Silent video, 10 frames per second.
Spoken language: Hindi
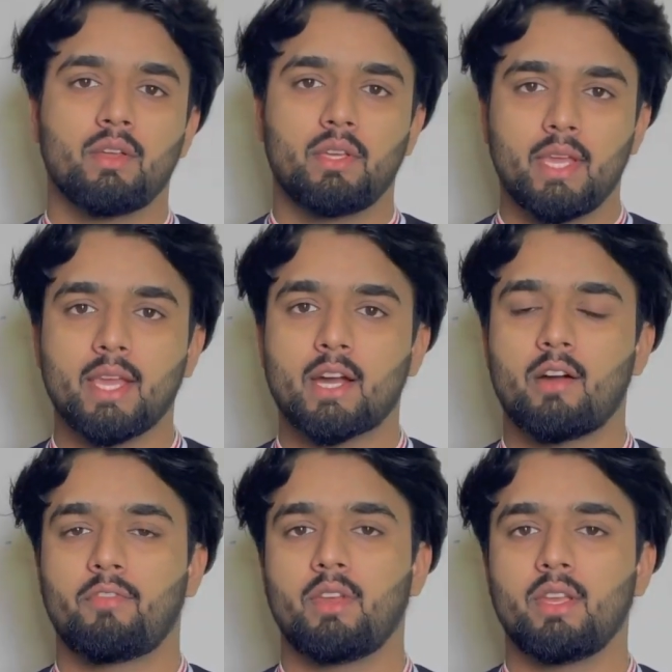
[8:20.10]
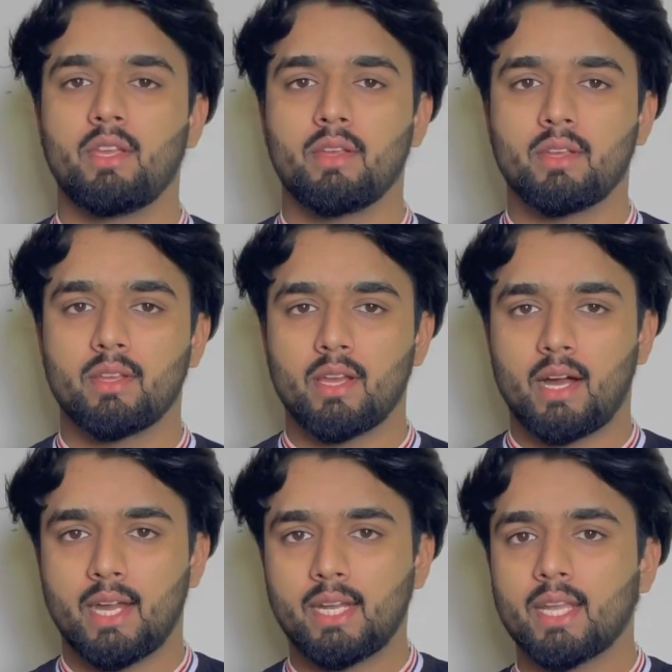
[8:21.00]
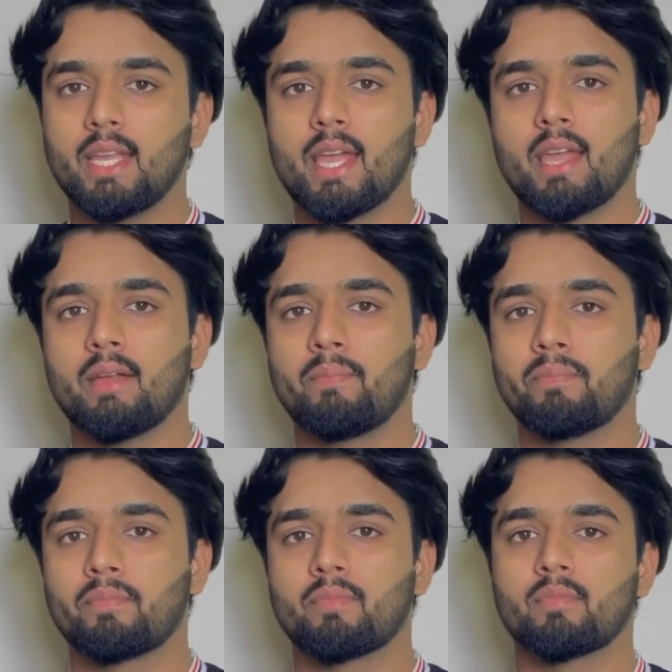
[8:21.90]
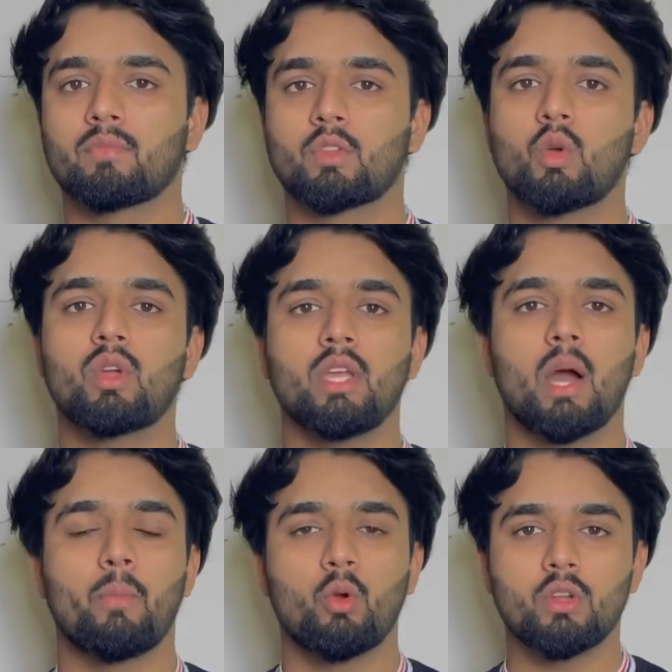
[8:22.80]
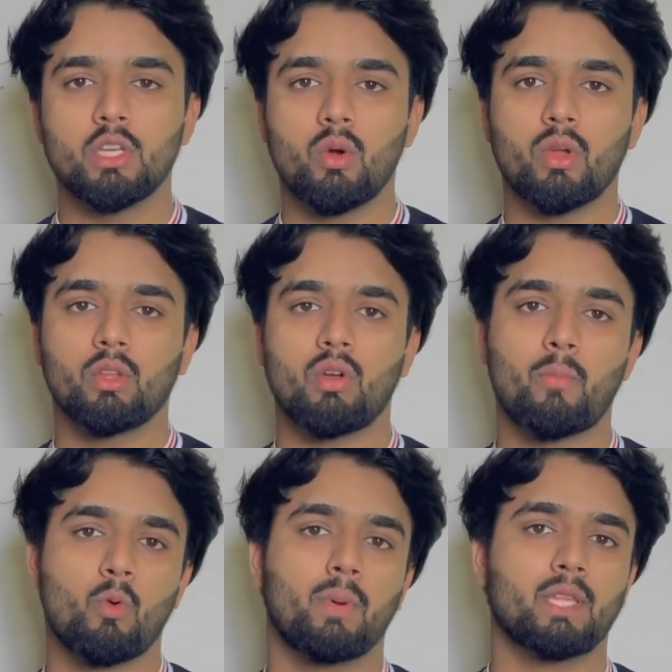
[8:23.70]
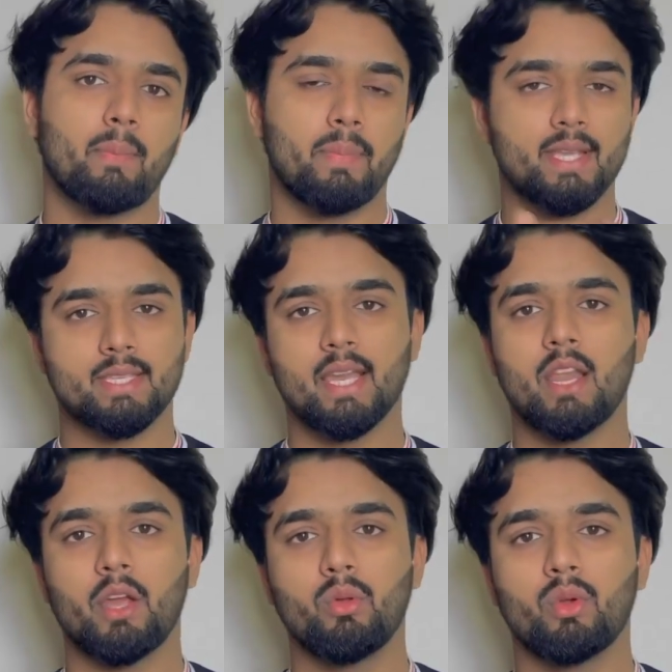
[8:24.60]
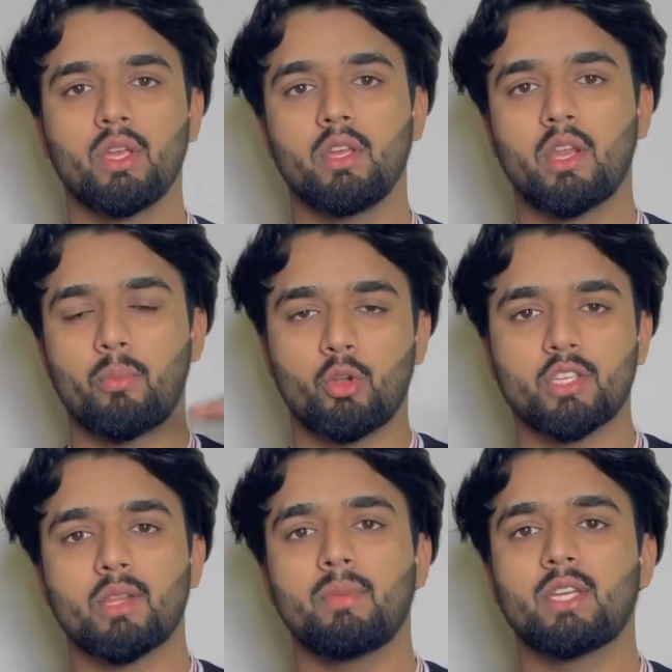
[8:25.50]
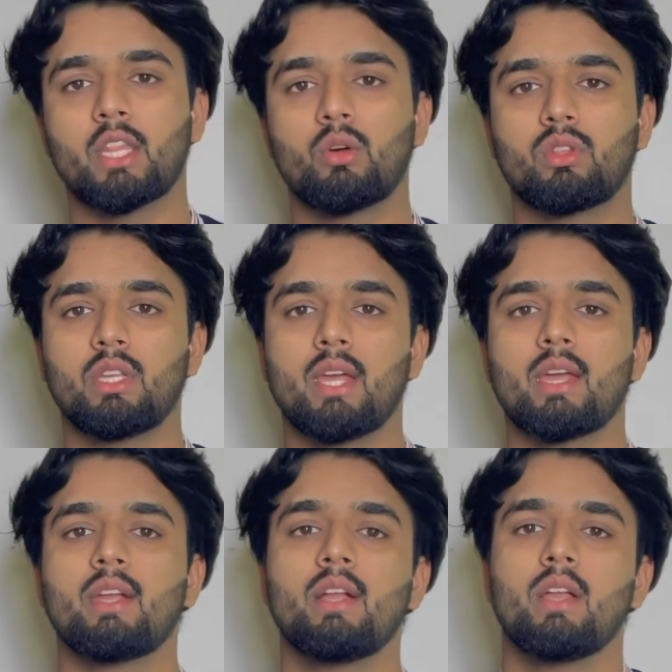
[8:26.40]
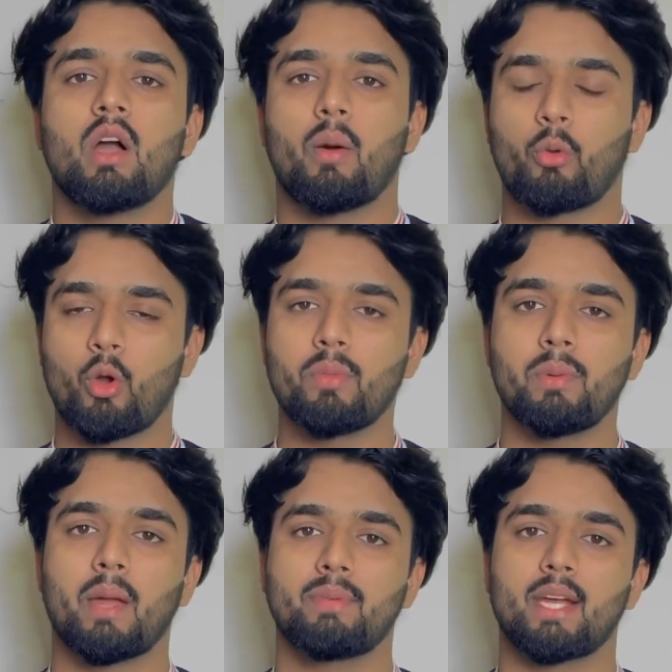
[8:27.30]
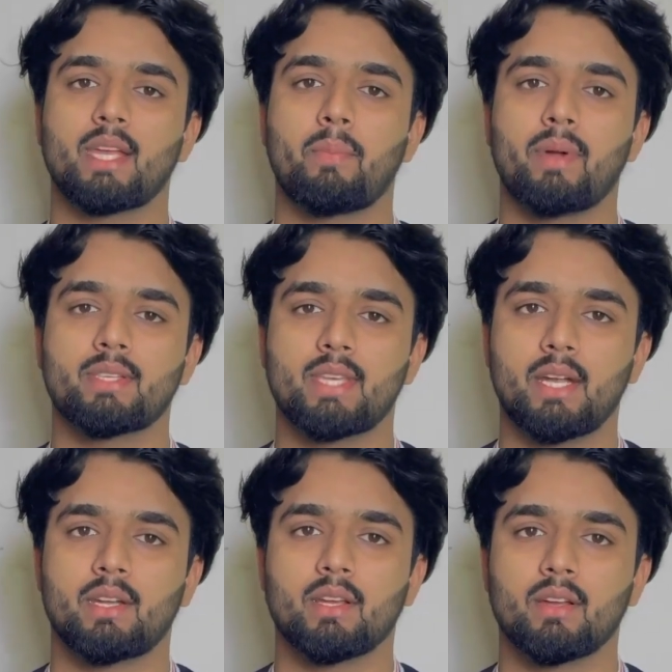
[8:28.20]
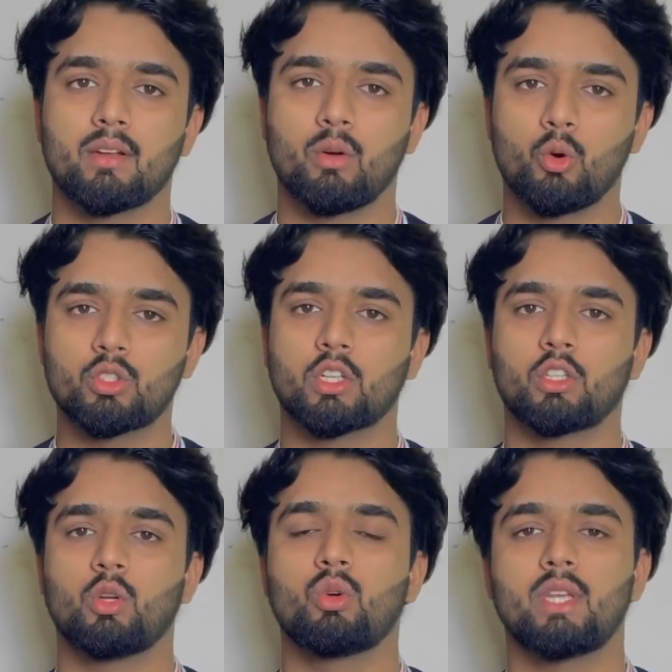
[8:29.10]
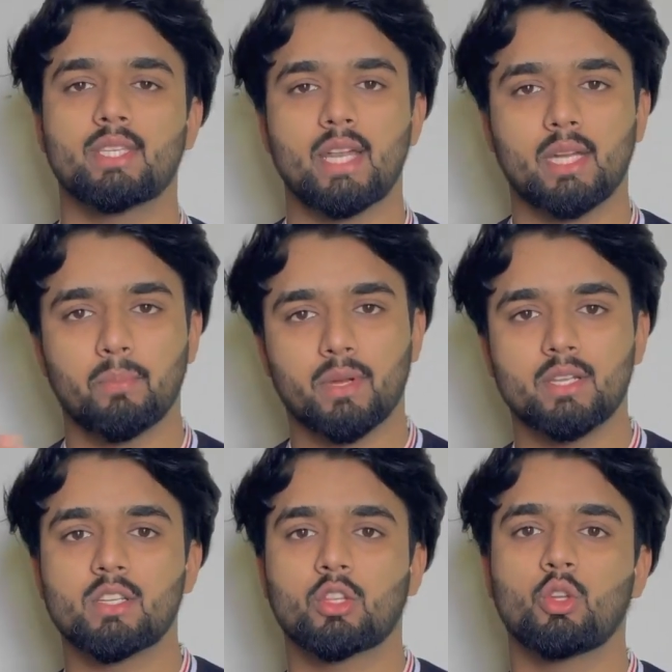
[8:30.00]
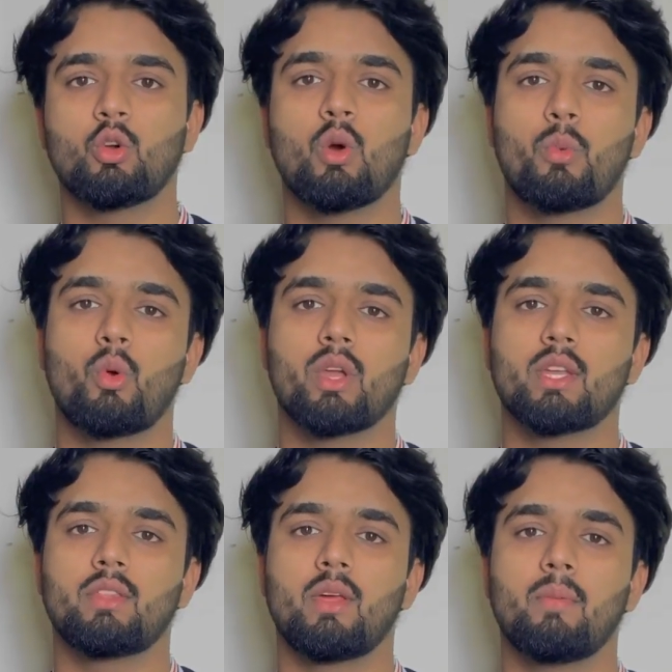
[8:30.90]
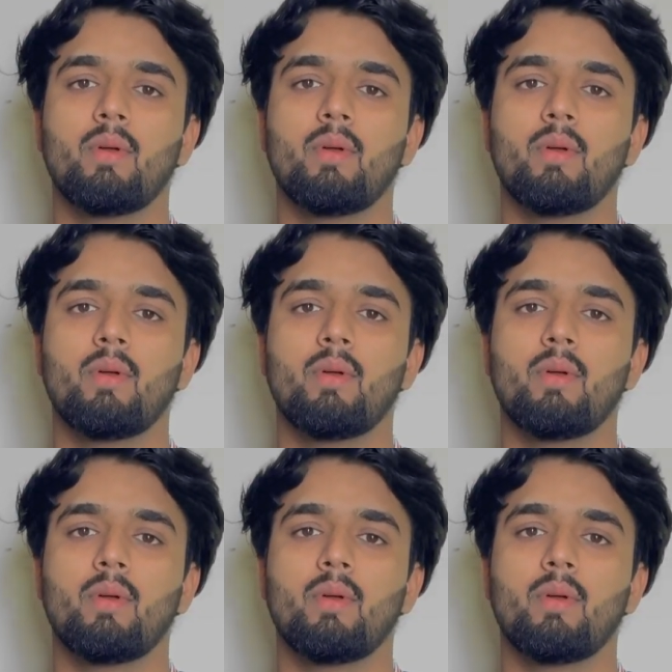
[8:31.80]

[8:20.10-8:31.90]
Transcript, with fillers: ये काफ़ी हटके है क्योंकि अब्रोड जाओगे तो आपको पता है पे स्केल हाई होगी रेपुटेशन भी ज़्यादा होती है अब्रोड में भी आप जाके अपना सेट हो सकते हो या सेटअप कर सकते हो अब्रोड के अंदर